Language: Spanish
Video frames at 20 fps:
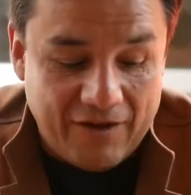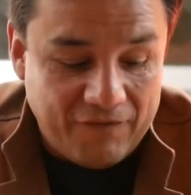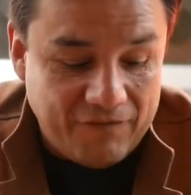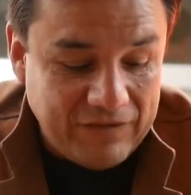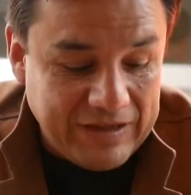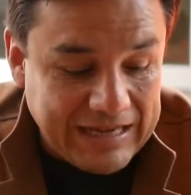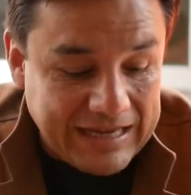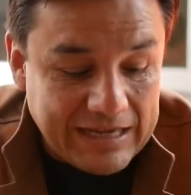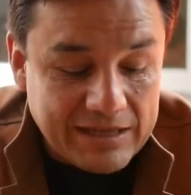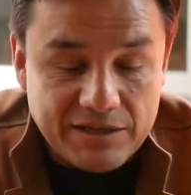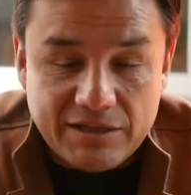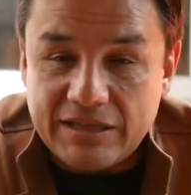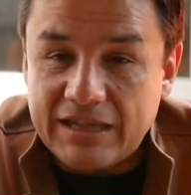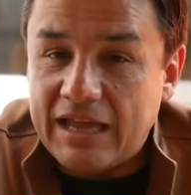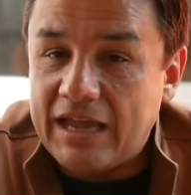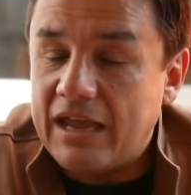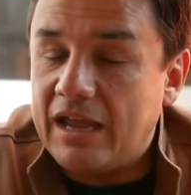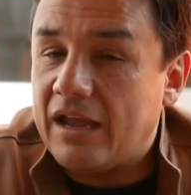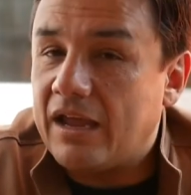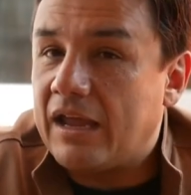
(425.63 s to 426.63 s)

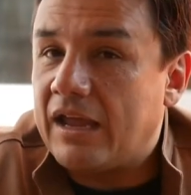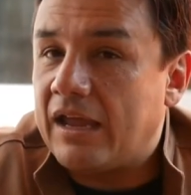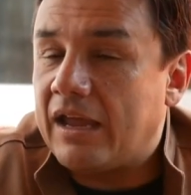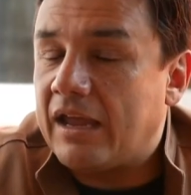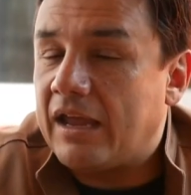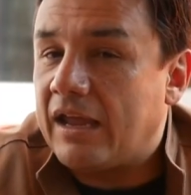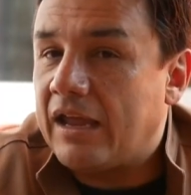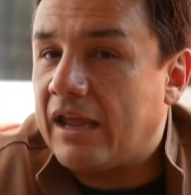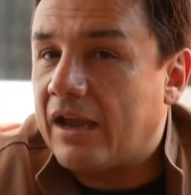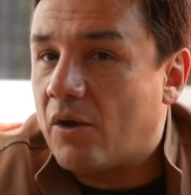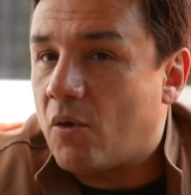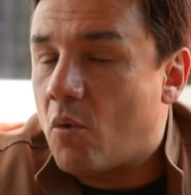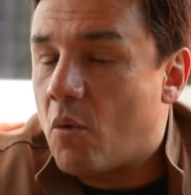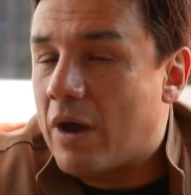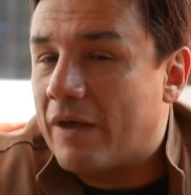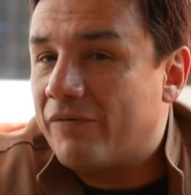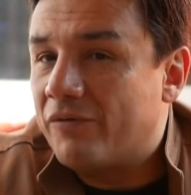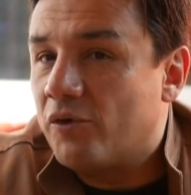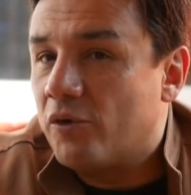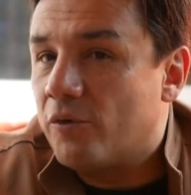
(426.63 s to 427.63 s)
fíjense eh,
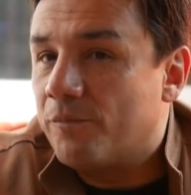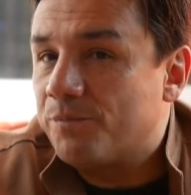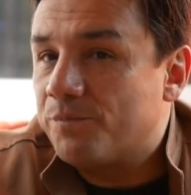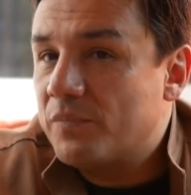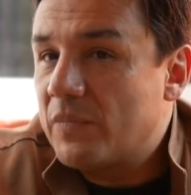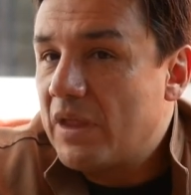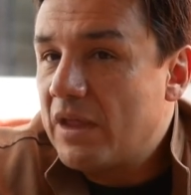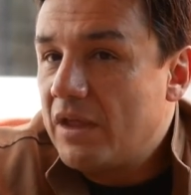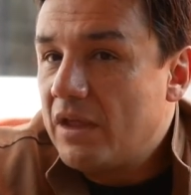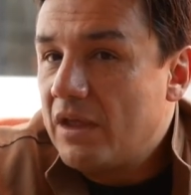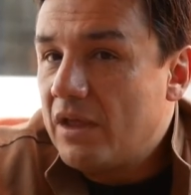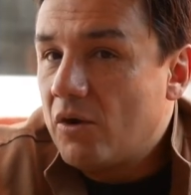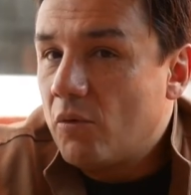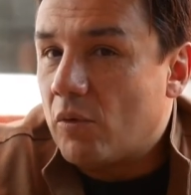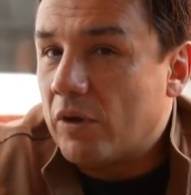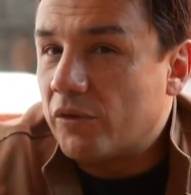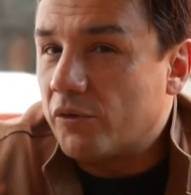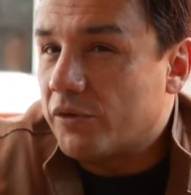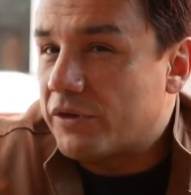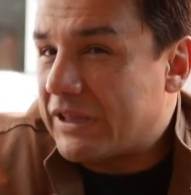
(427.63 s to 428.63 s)
cuando
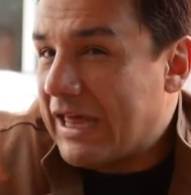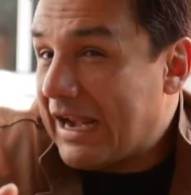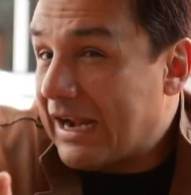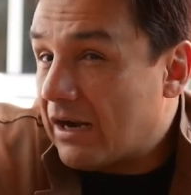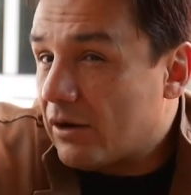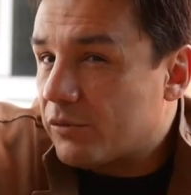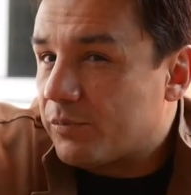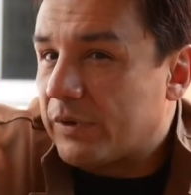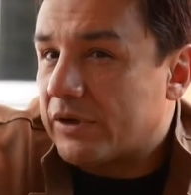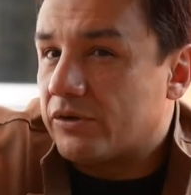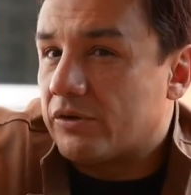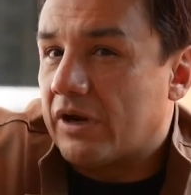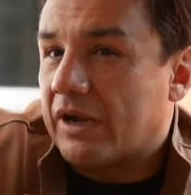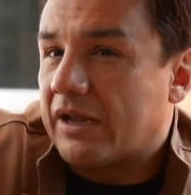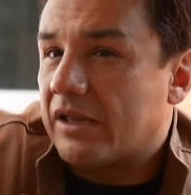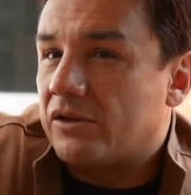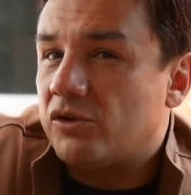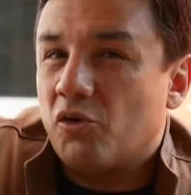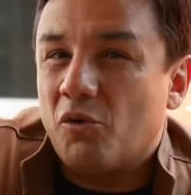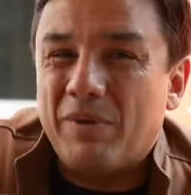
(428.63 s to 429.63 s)
cuando salgan los
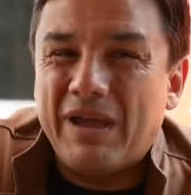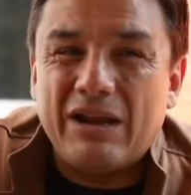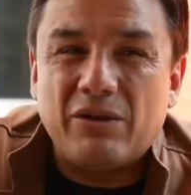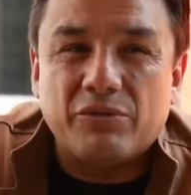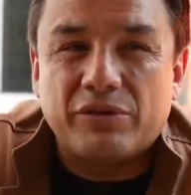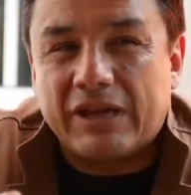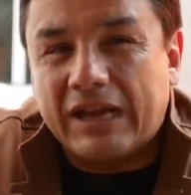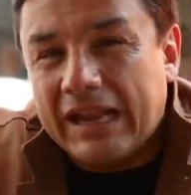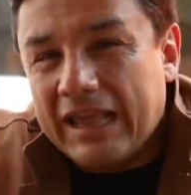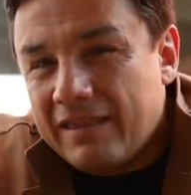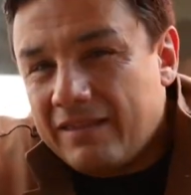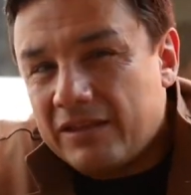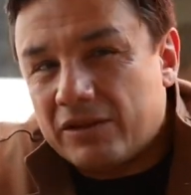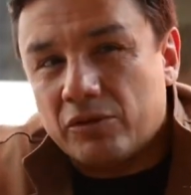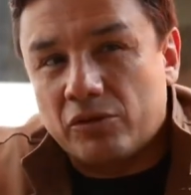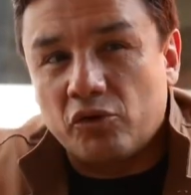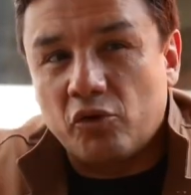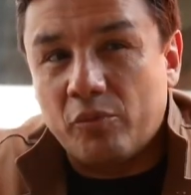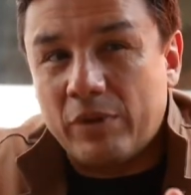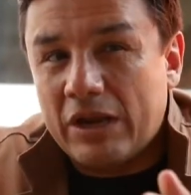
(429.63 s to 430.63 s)
personajes, no vean los
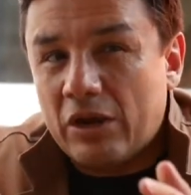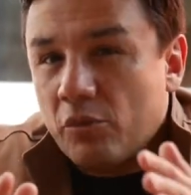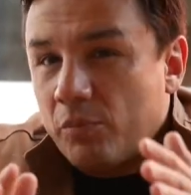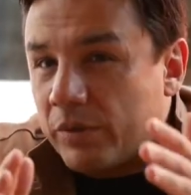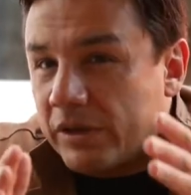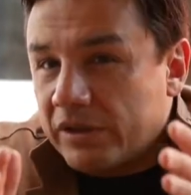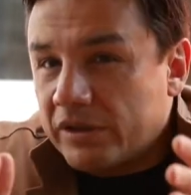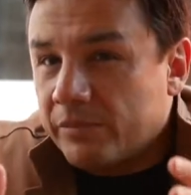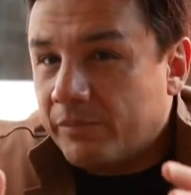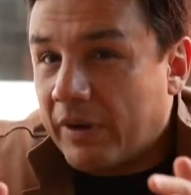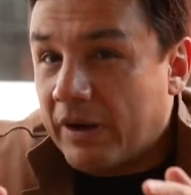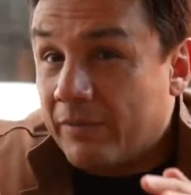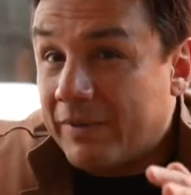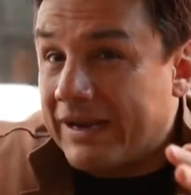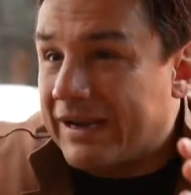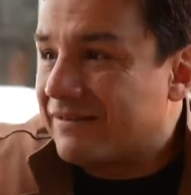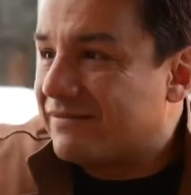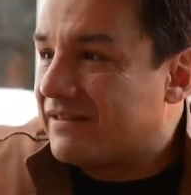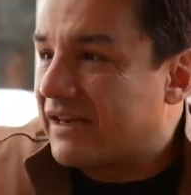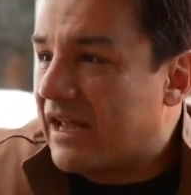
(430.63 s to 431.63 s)
créditos, no vean lo principal, vean
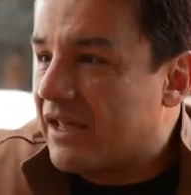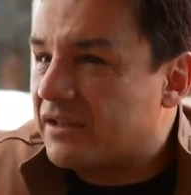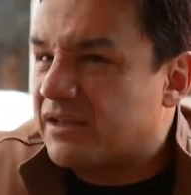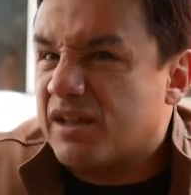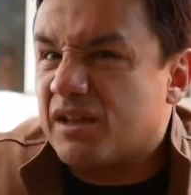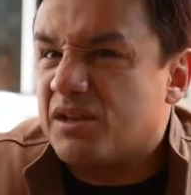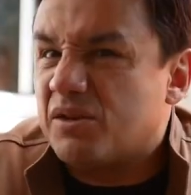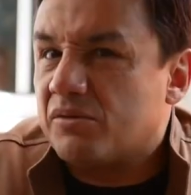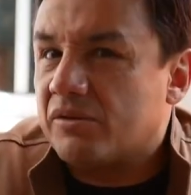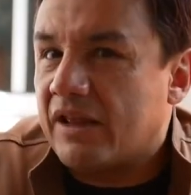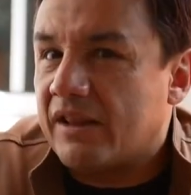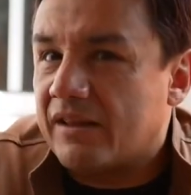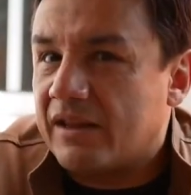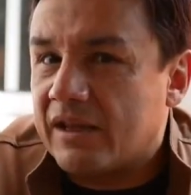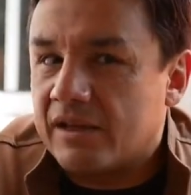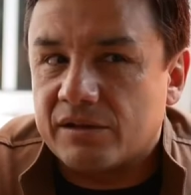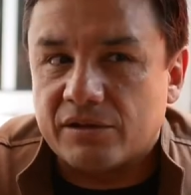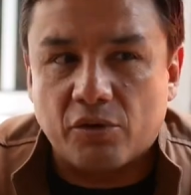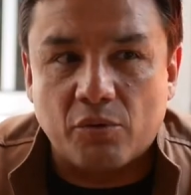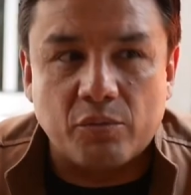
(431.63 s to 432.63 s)
atrás qué ciudad
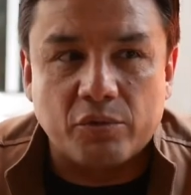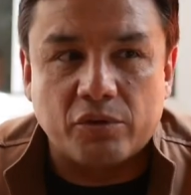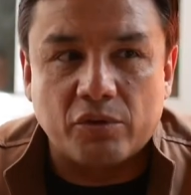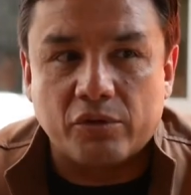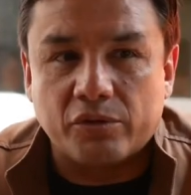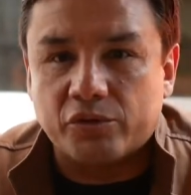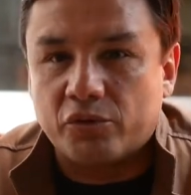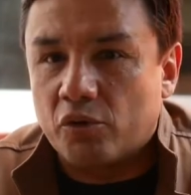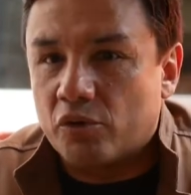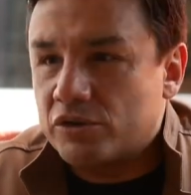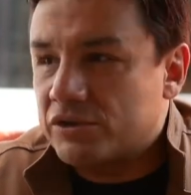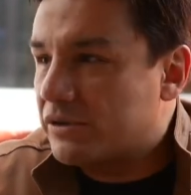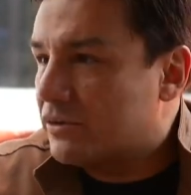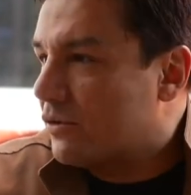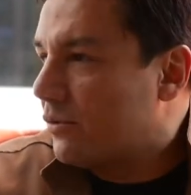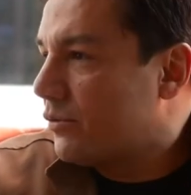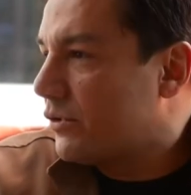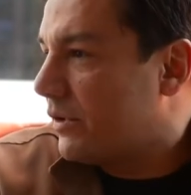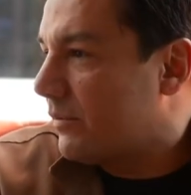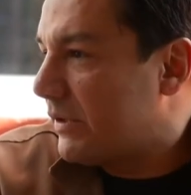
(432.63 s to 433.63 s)
es, cómo son los coches,
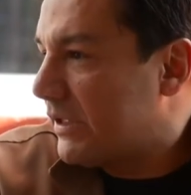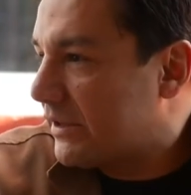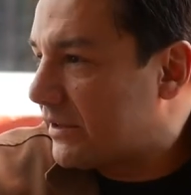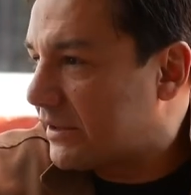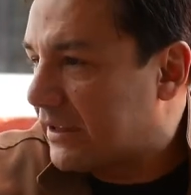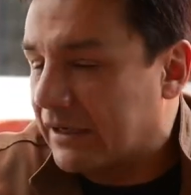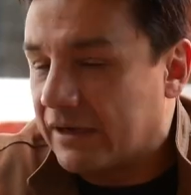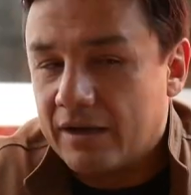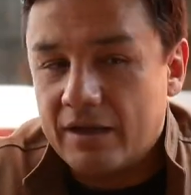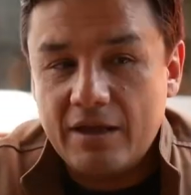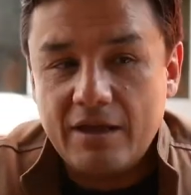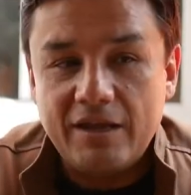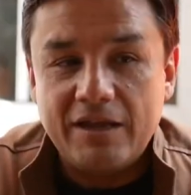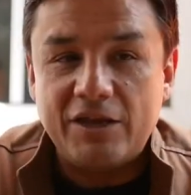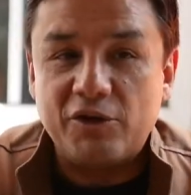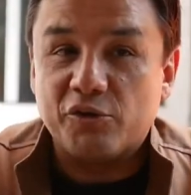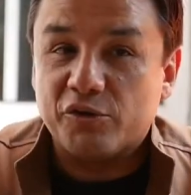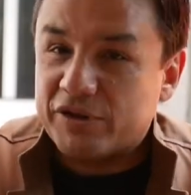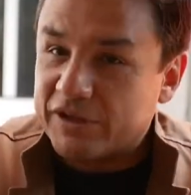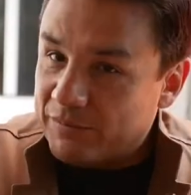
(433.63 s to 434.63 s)
cómo se visten. Y
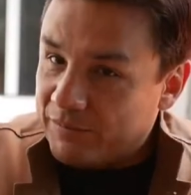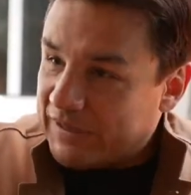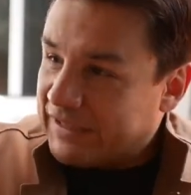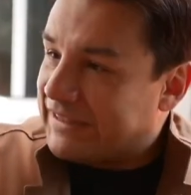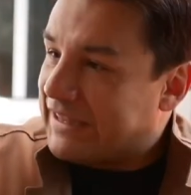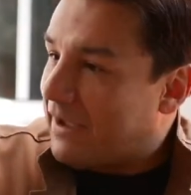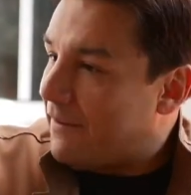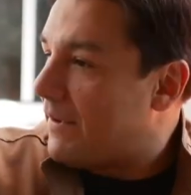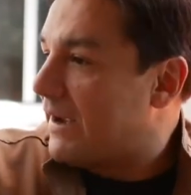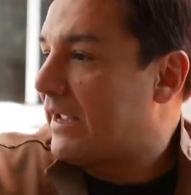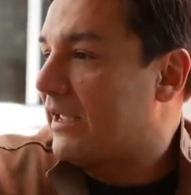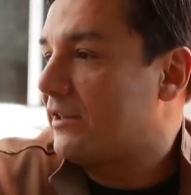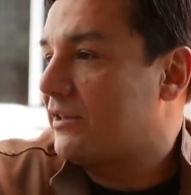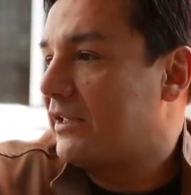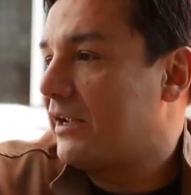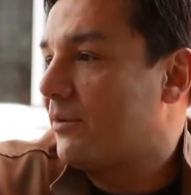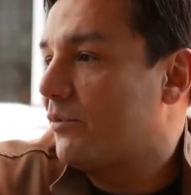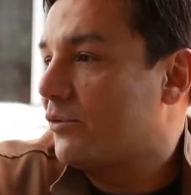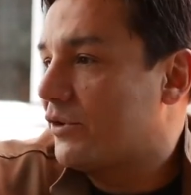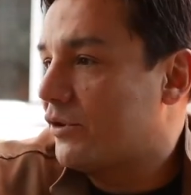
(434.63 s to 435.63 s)
nos invitaba a que
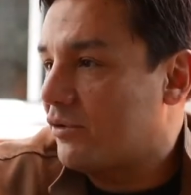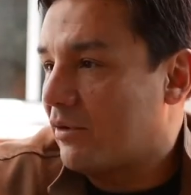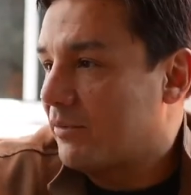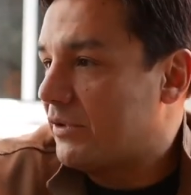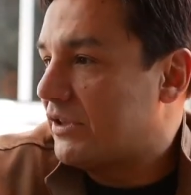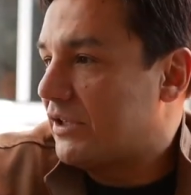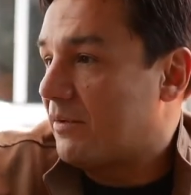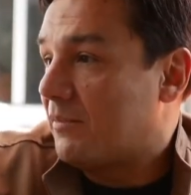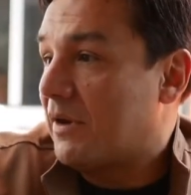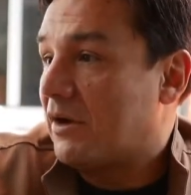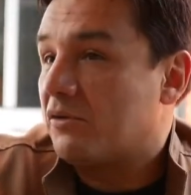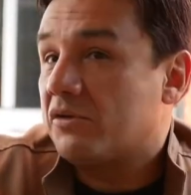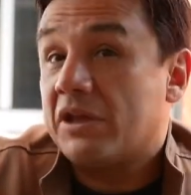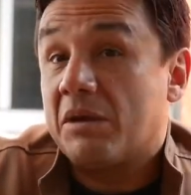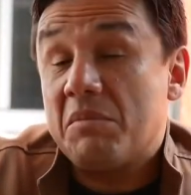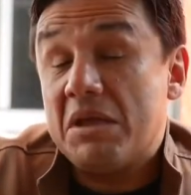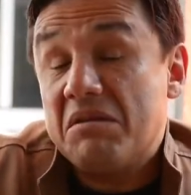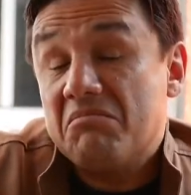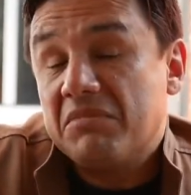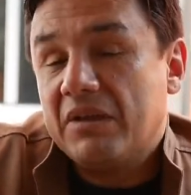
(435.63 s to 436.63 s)
hiciéramos eso a mis hermanos y a
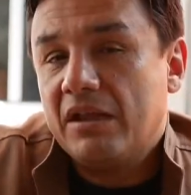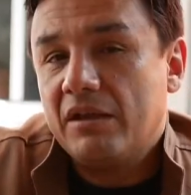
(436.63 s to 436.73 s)
mí.